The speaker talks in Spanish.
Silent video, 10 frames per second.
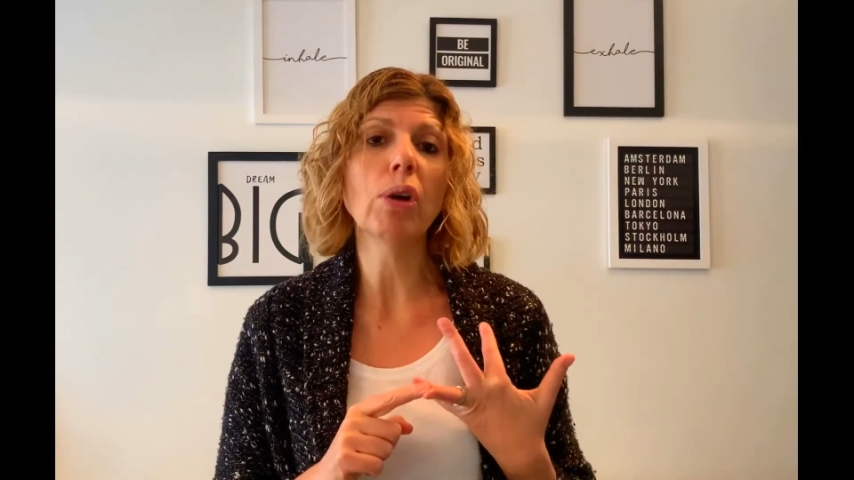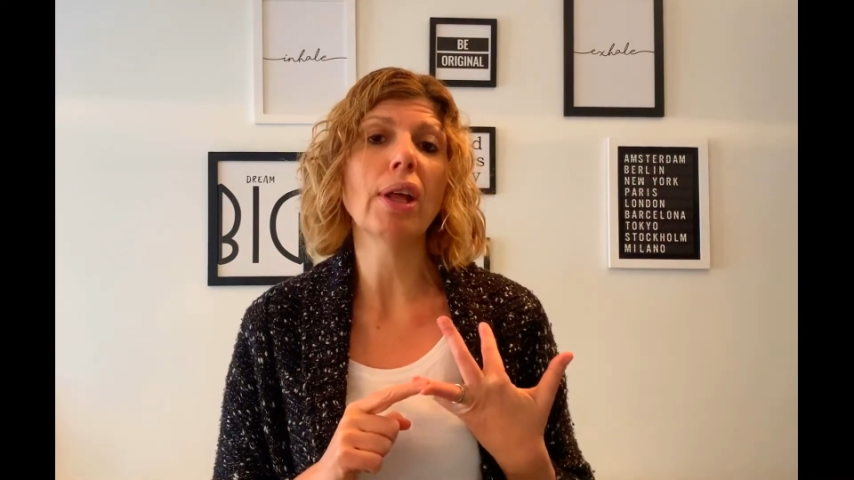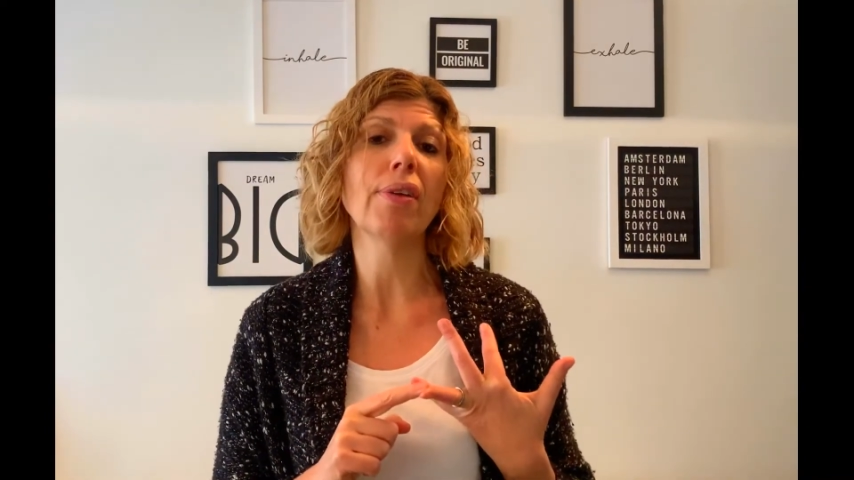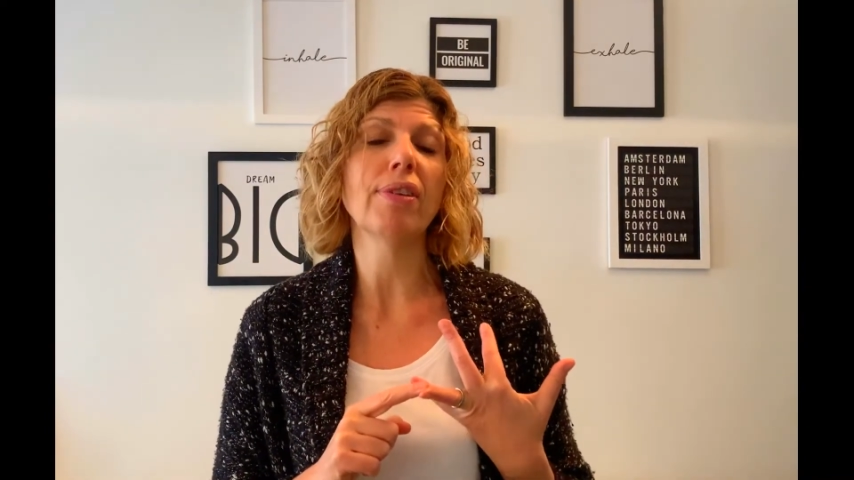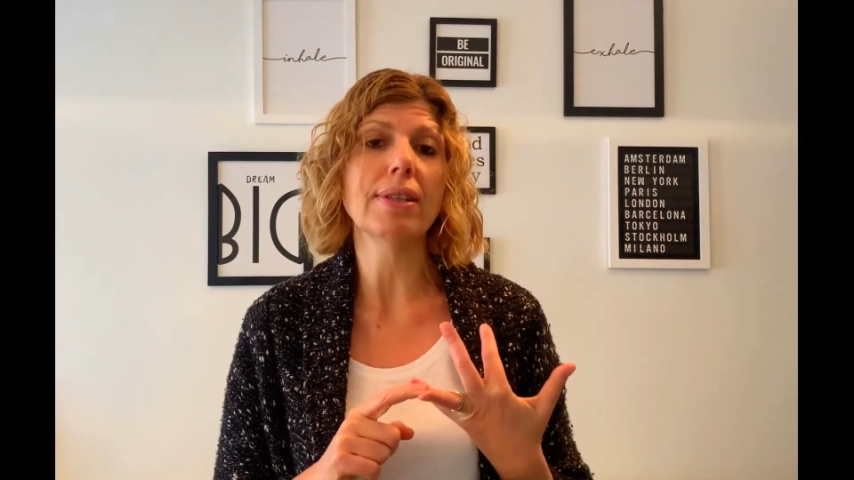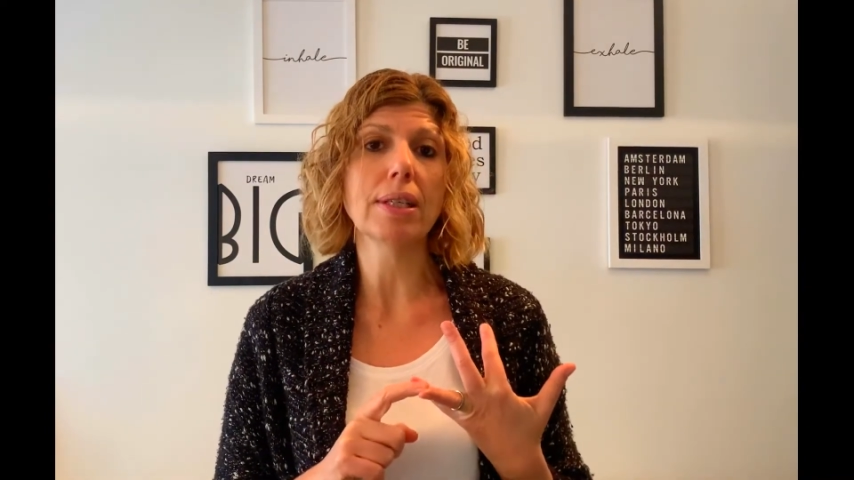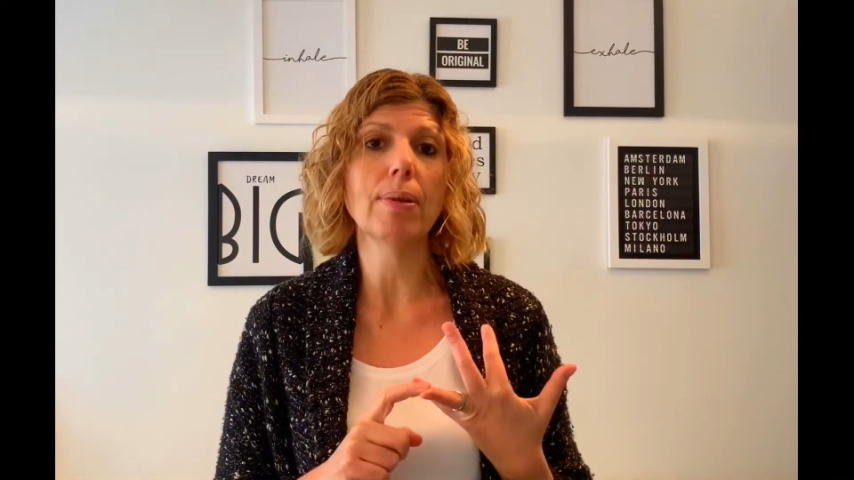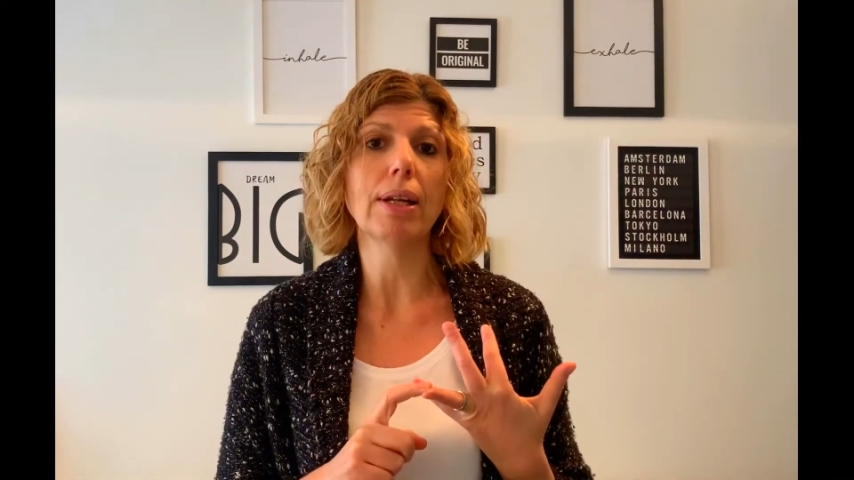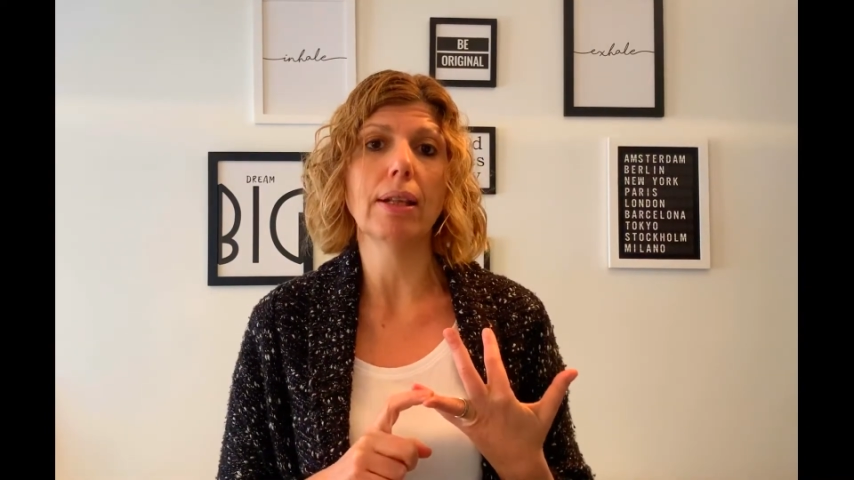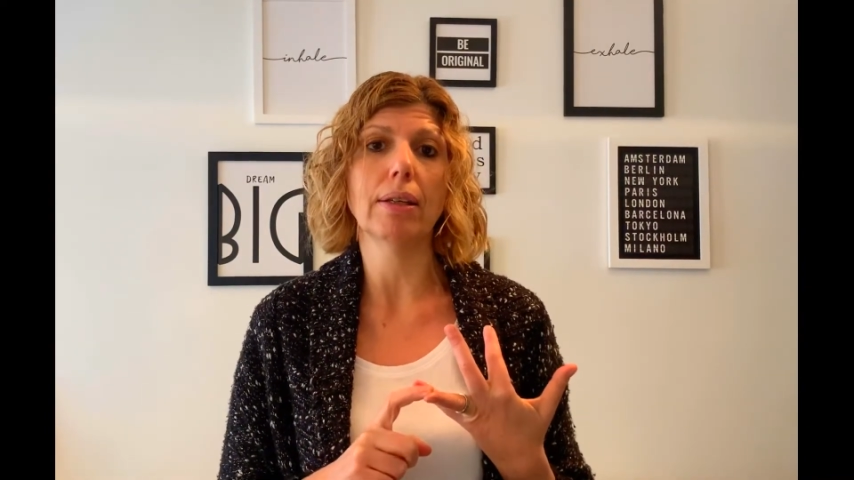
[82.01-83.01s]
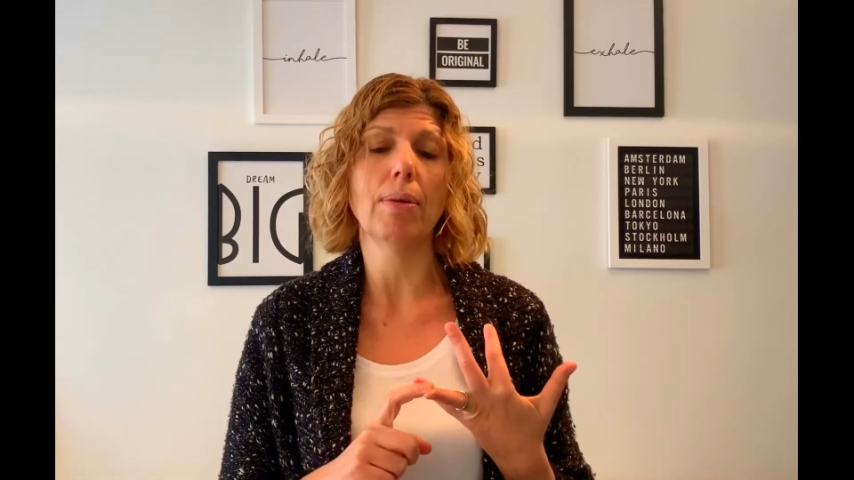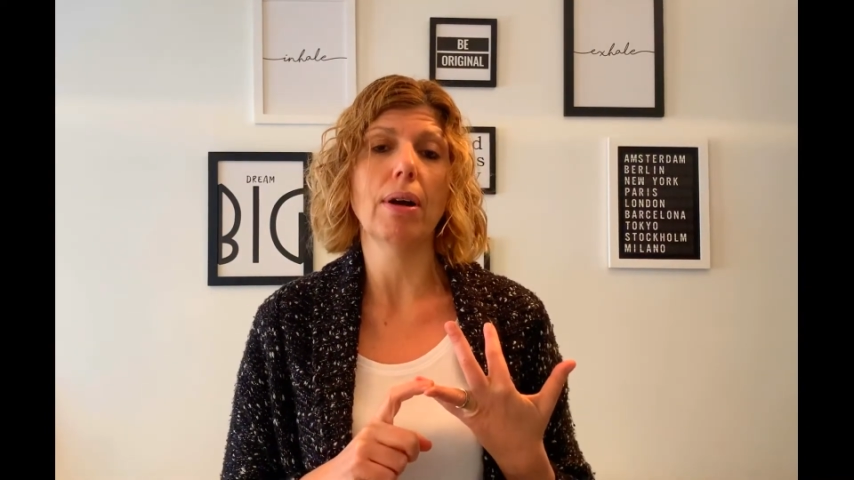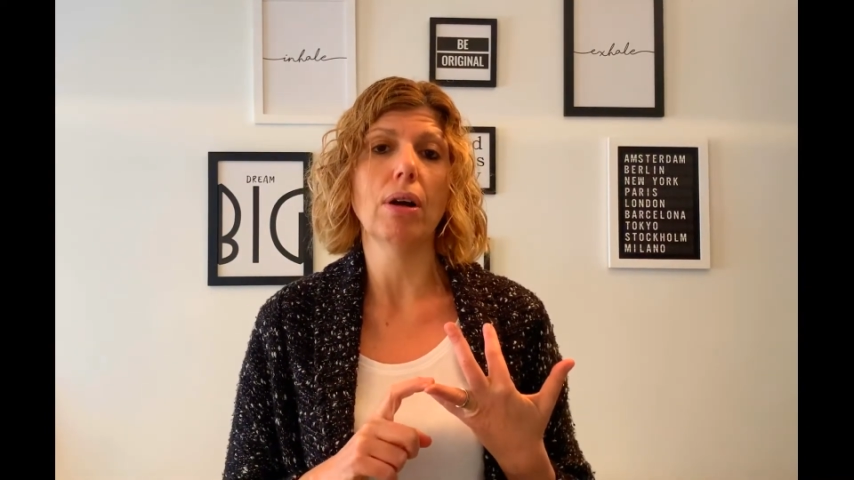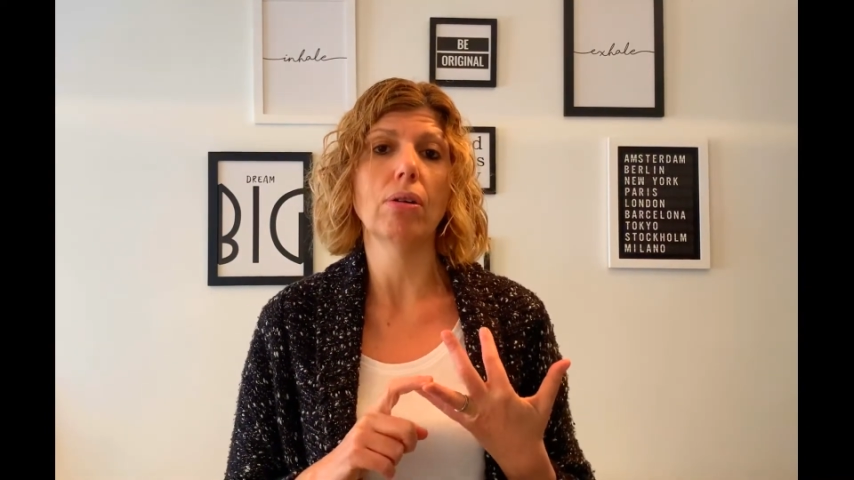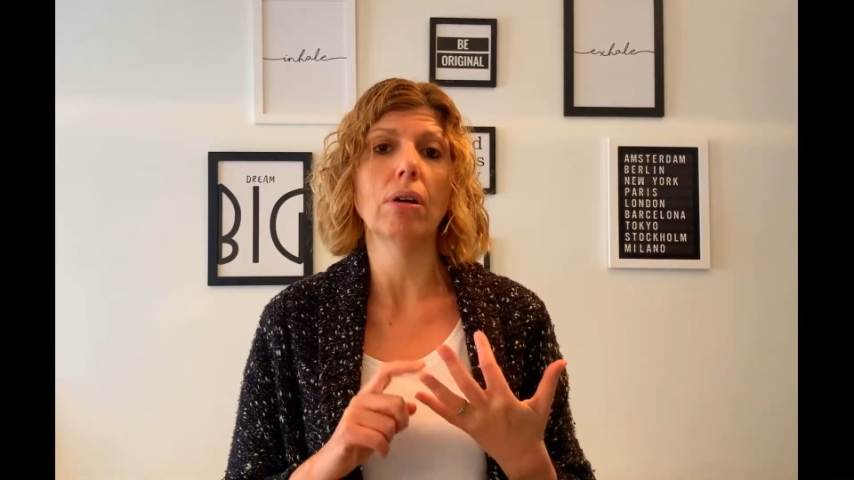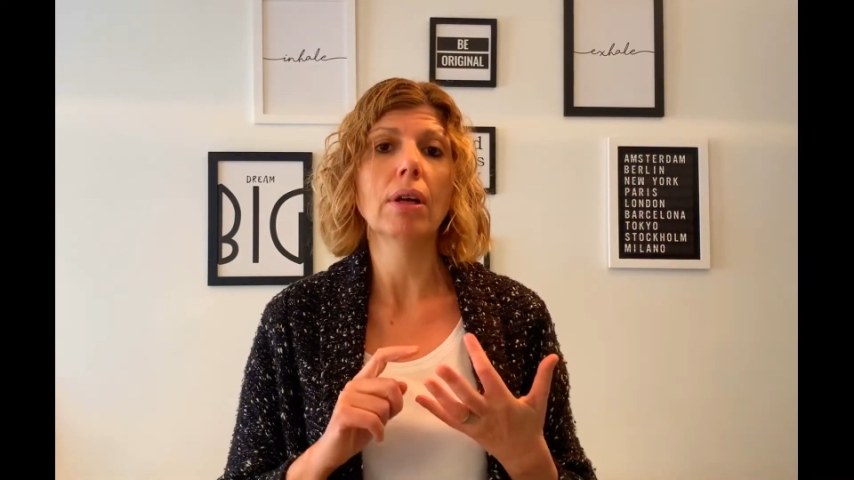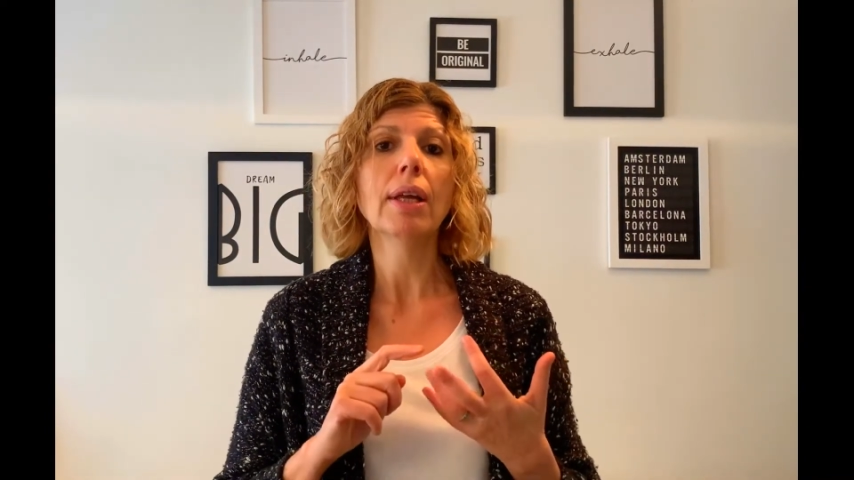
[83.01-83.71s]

o la defensiva en el trabajo?